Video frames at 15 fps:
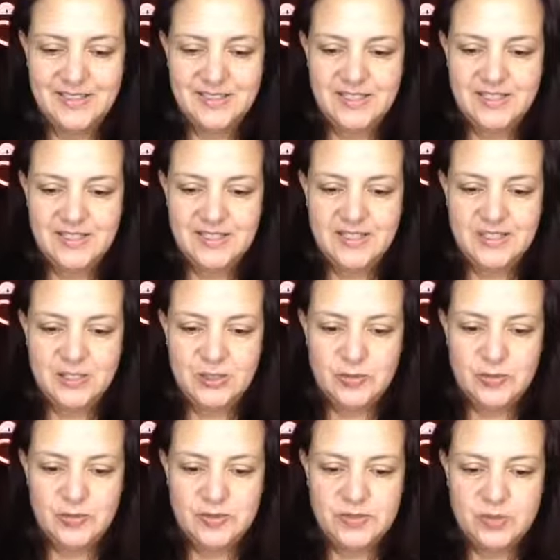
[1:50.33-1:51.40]

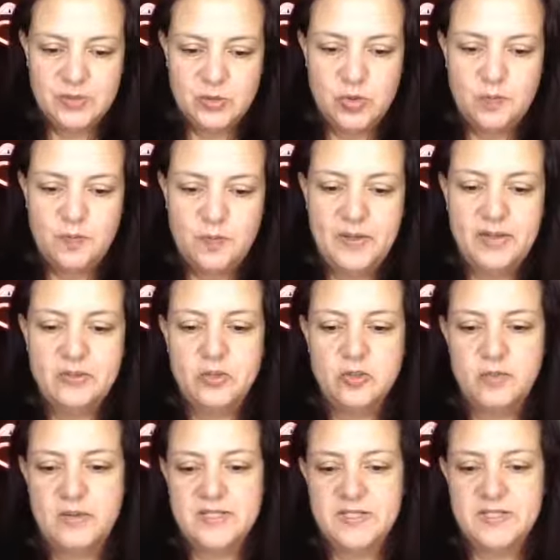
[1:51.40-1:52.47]
Entonces, súper,
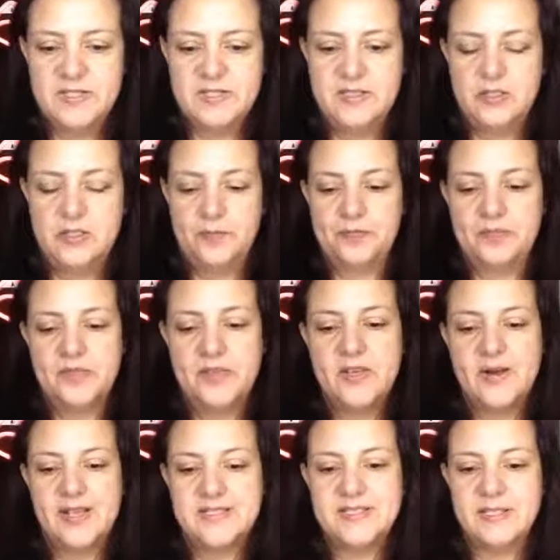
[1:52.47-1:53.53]
súper sencillo. Y
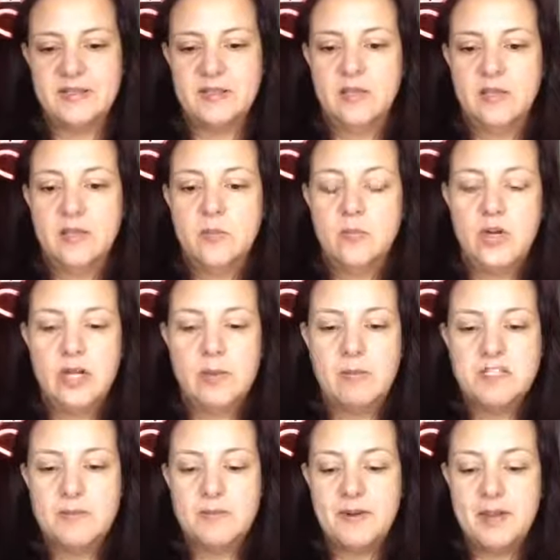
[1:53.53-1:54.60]
ahora sí. Bueno, vamos
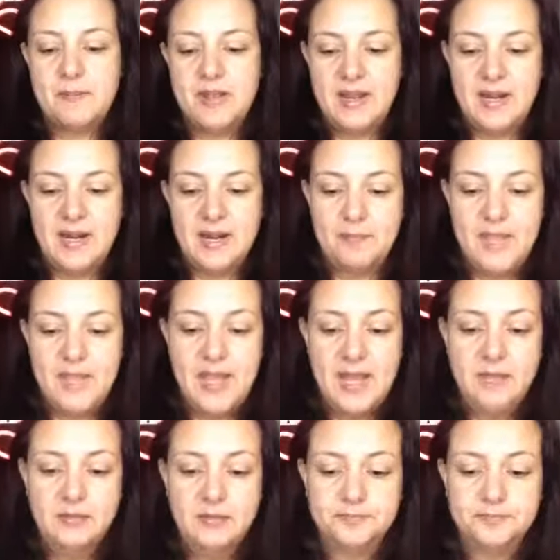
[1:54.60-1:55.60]
a preparar la piel.